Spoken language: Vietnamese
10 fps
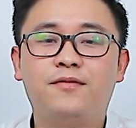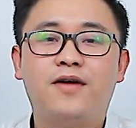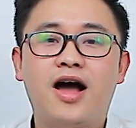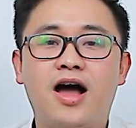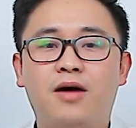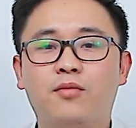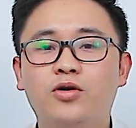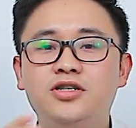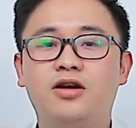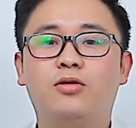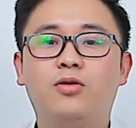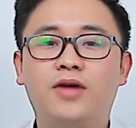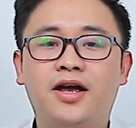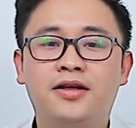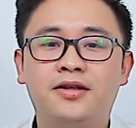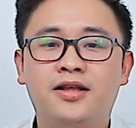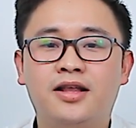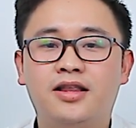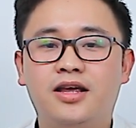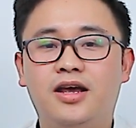và bốn chiếc laptop này
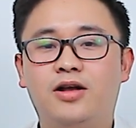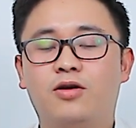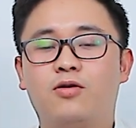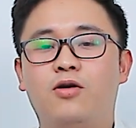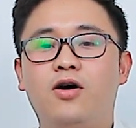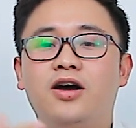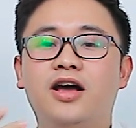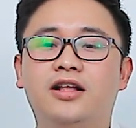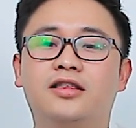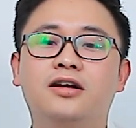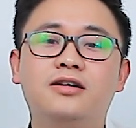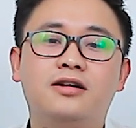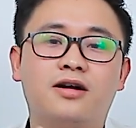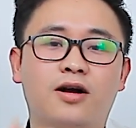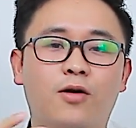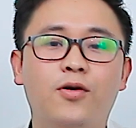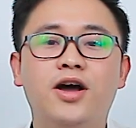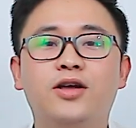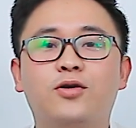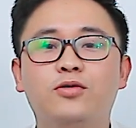thì nó có hình thức cấu
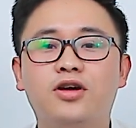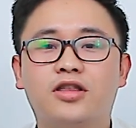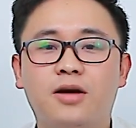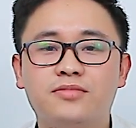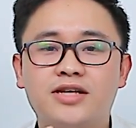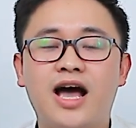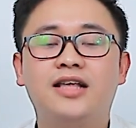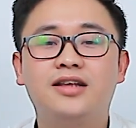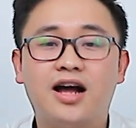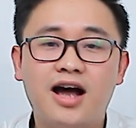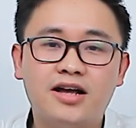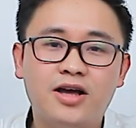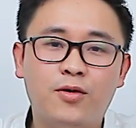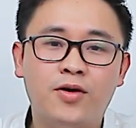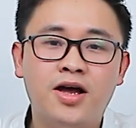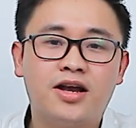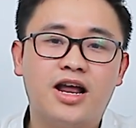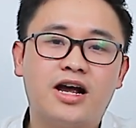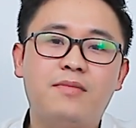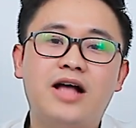hình cũng như là tầm giá rất là khác nhau
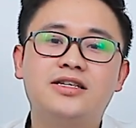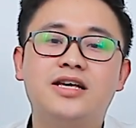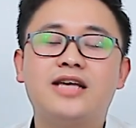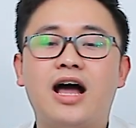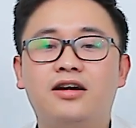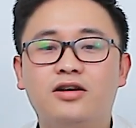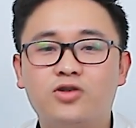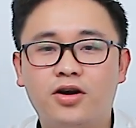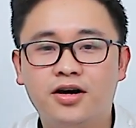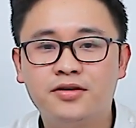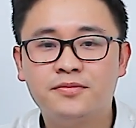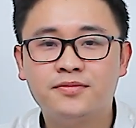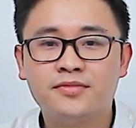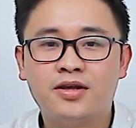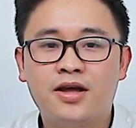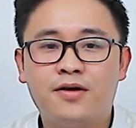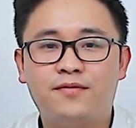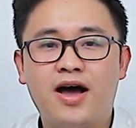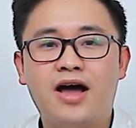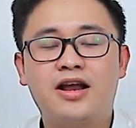để các bạn dễ dàng lựa chọn hơn
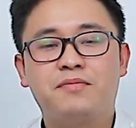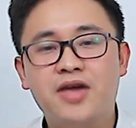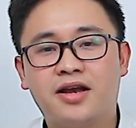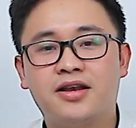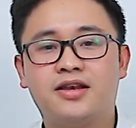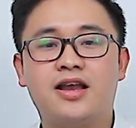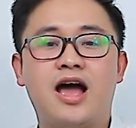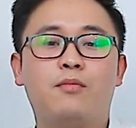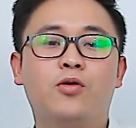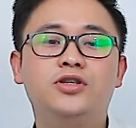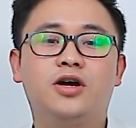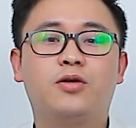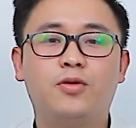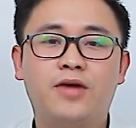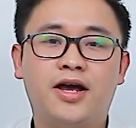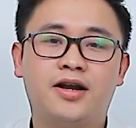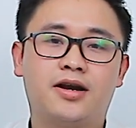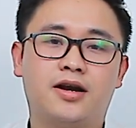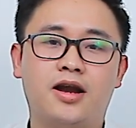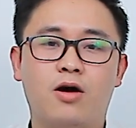và đặc biệt là bốn chiếc laptop này
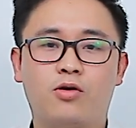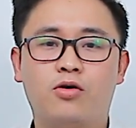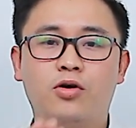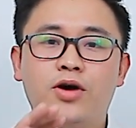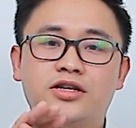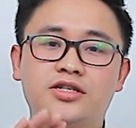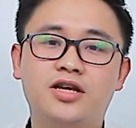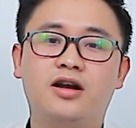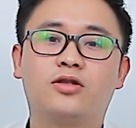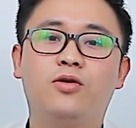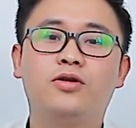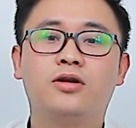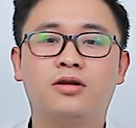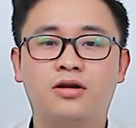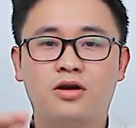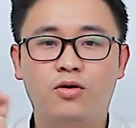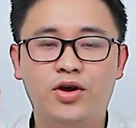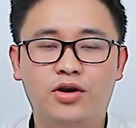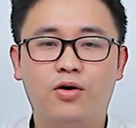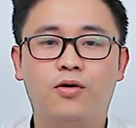đều có cấu hình rất là tốt cấu
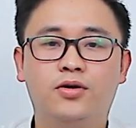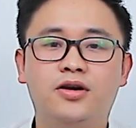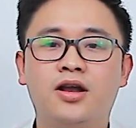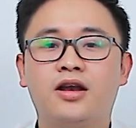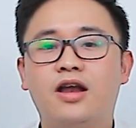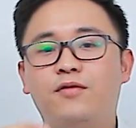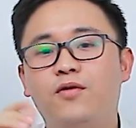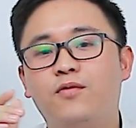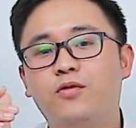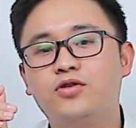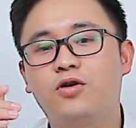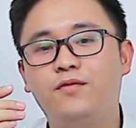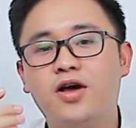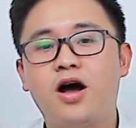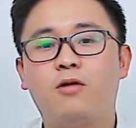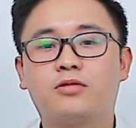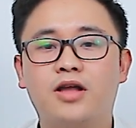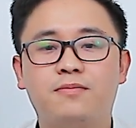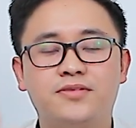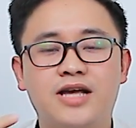hình ổn để phục vụ cho công việc học
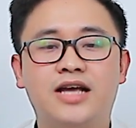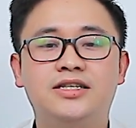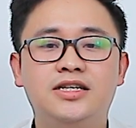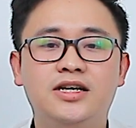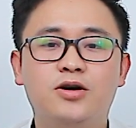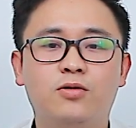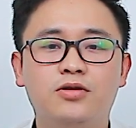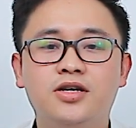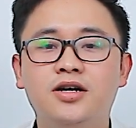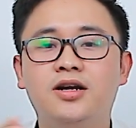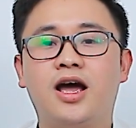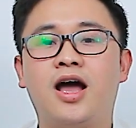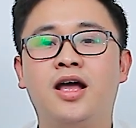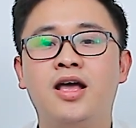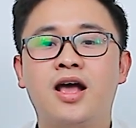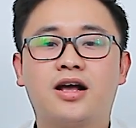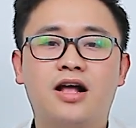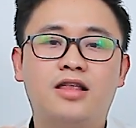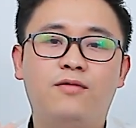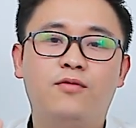tập giải trí cũng như là
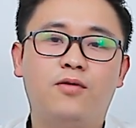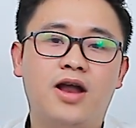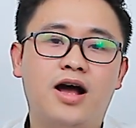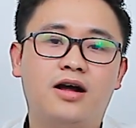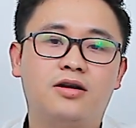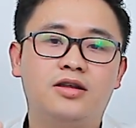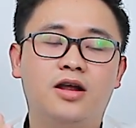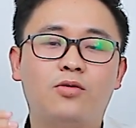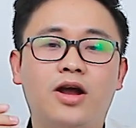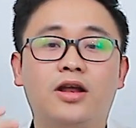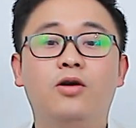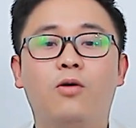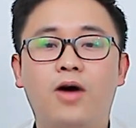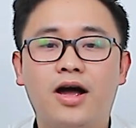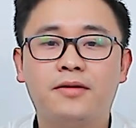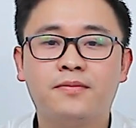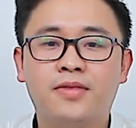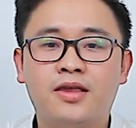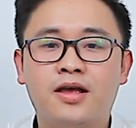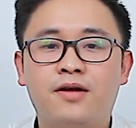các tác vụ lạ liên quan đến đồ họa
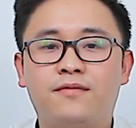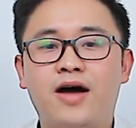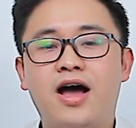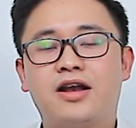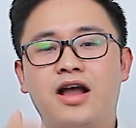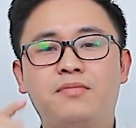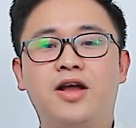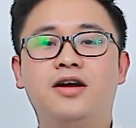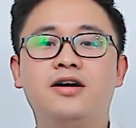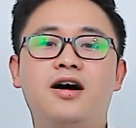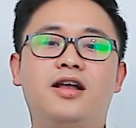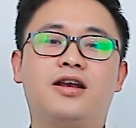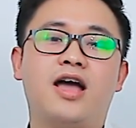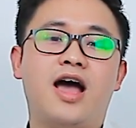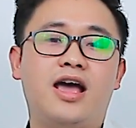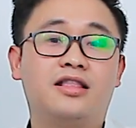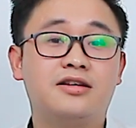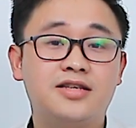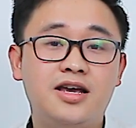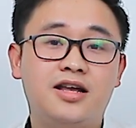và đặc biệt hơn nữa là
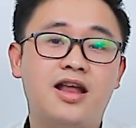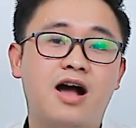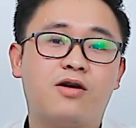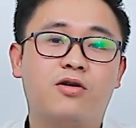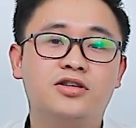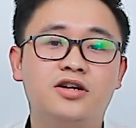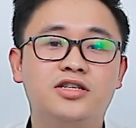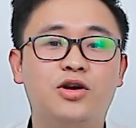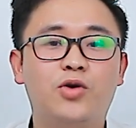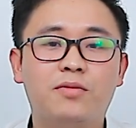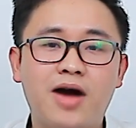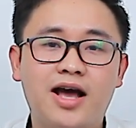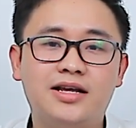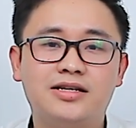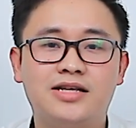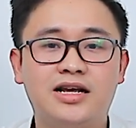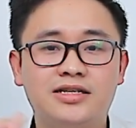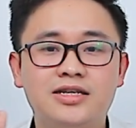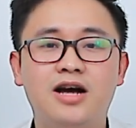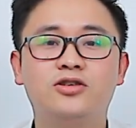Entercy đang có chương trình khuyến mại dành
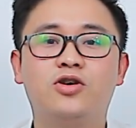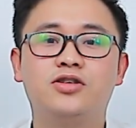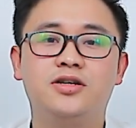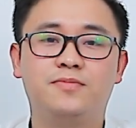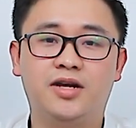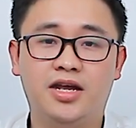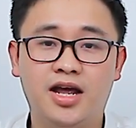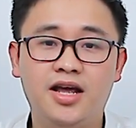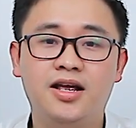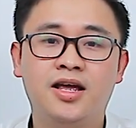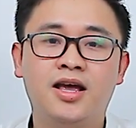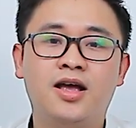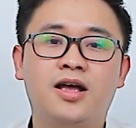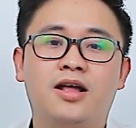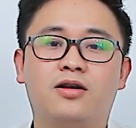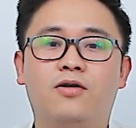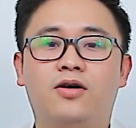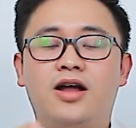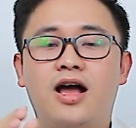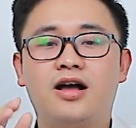riêng cho dịp nghỉ lễ
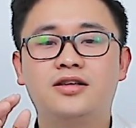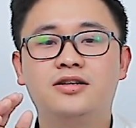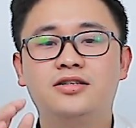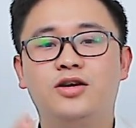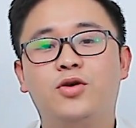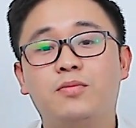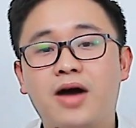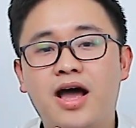đó là các chương trình khuyến